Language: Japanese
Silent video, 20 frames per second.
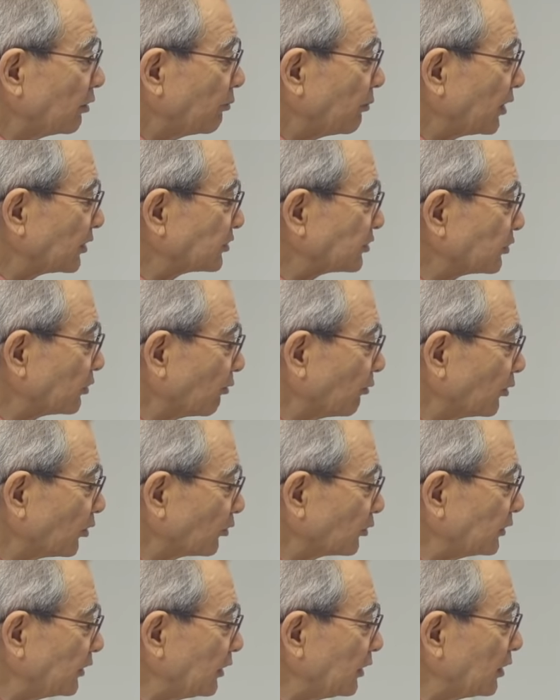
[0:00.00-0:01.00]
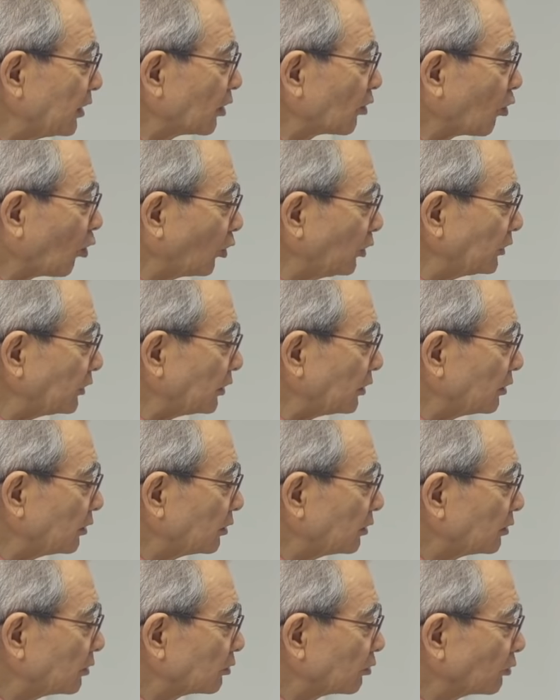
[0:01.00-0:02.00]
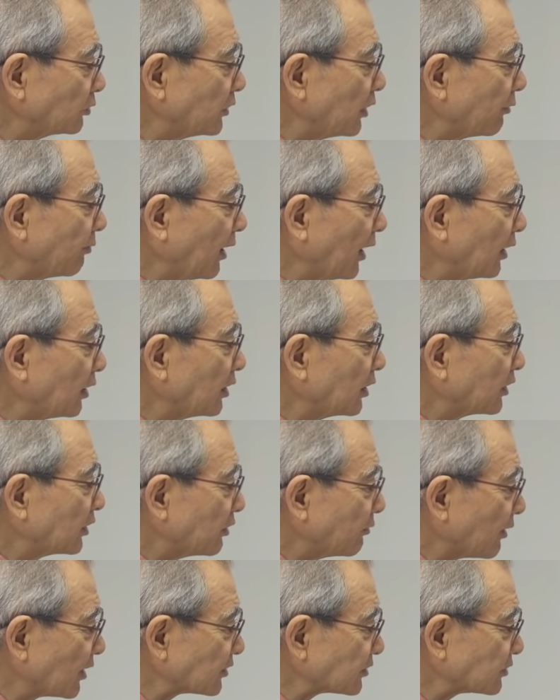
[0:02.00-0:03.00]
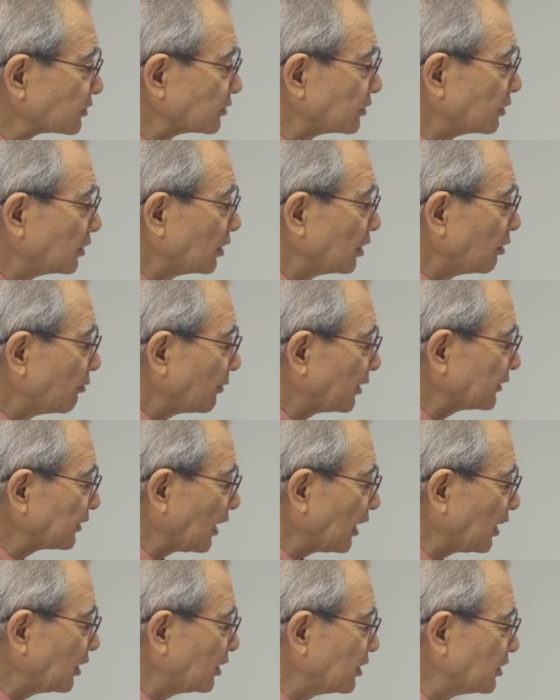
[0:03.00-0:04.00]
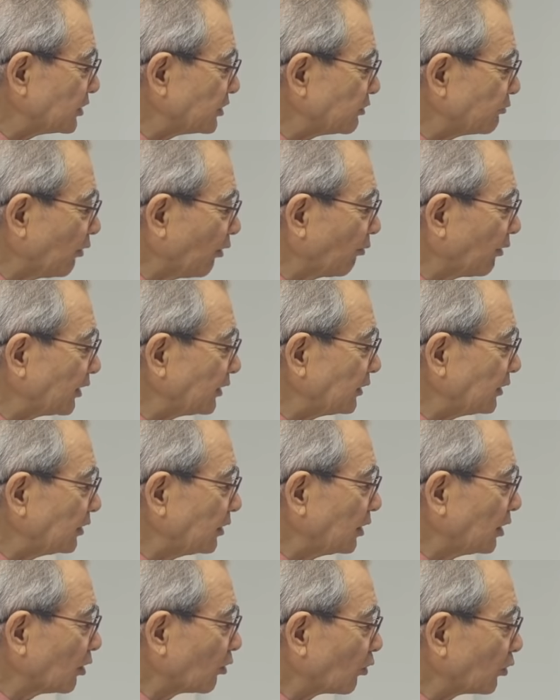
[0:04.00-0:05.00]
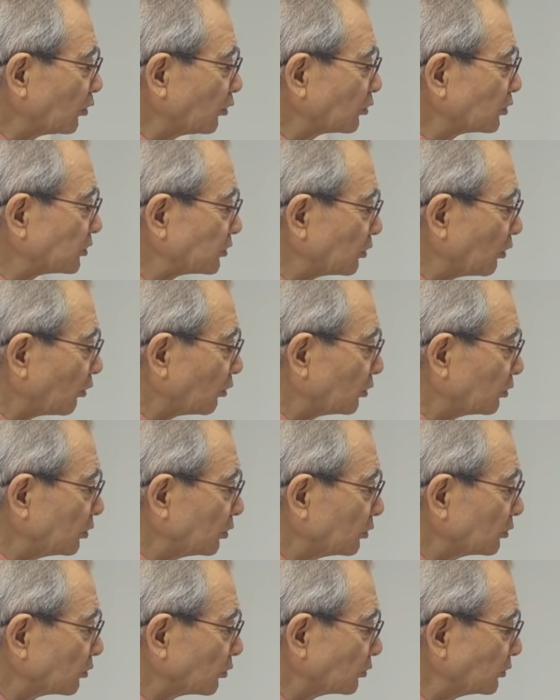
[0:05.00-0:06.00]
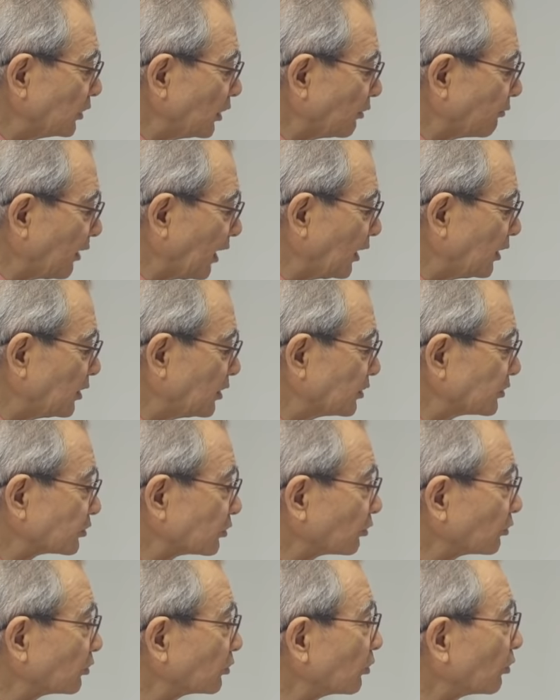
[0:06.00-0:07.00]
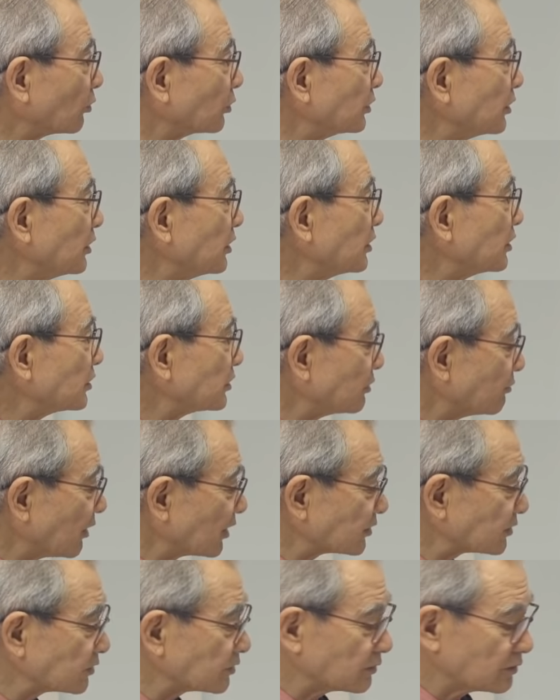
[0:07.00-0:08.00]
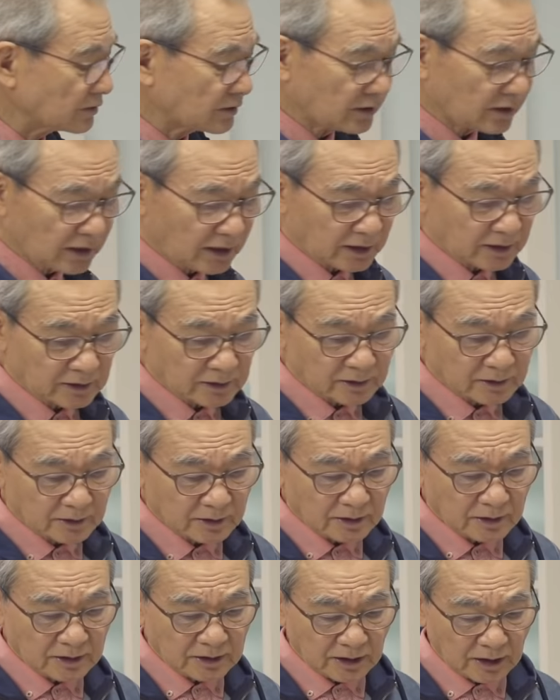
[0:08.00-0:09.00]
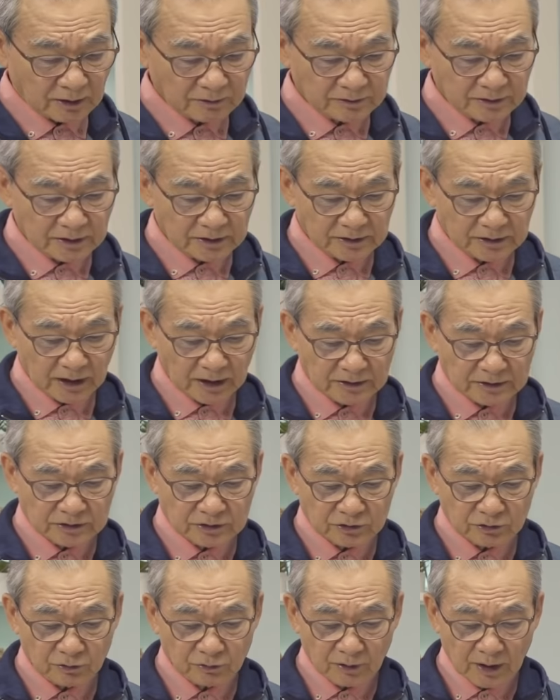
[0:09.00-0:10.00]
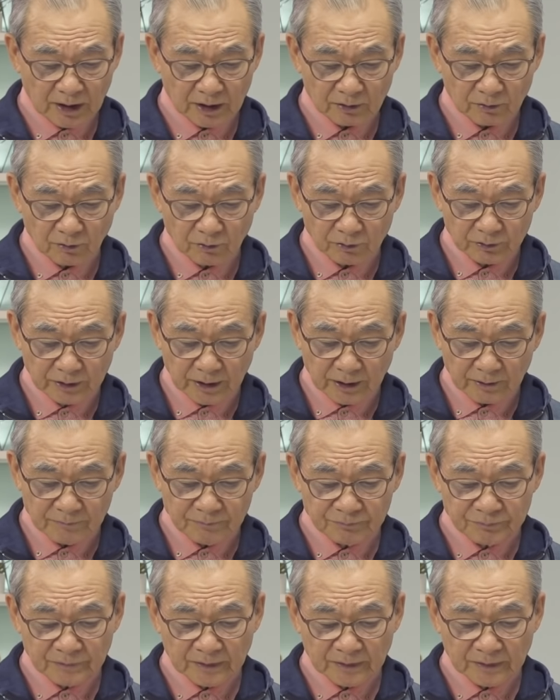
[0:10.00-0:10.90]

別の者に来いと言えば来ます。また、しもべにこれをしろと言えばそのようにします。はい。百人隊長はここで